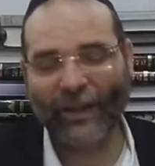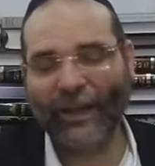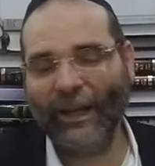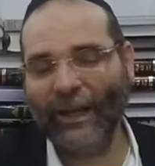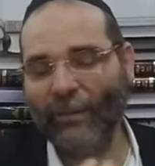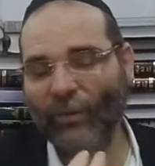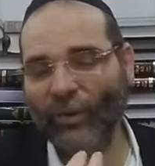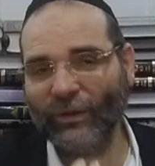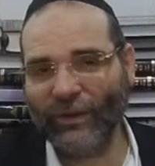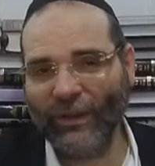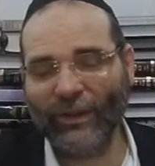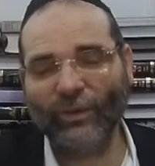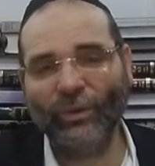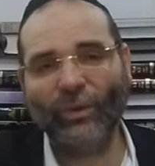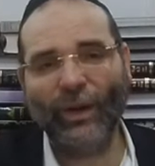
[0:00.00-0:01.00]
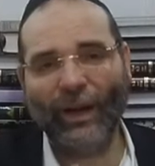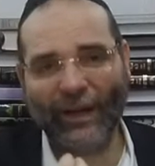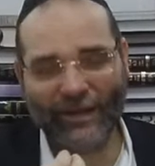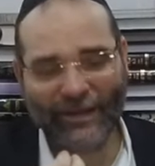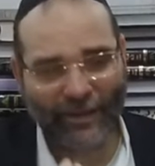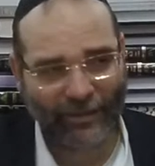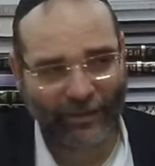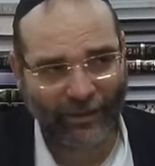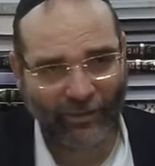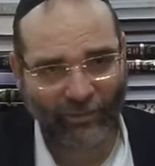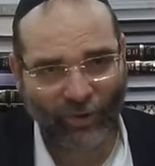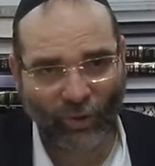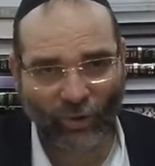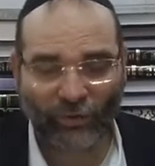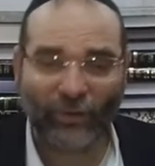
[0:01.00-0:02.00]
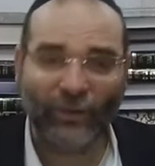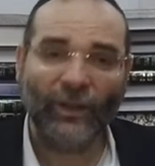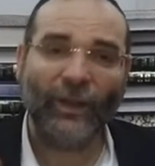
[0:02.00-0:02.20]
à la montée de Aser Tadivrot,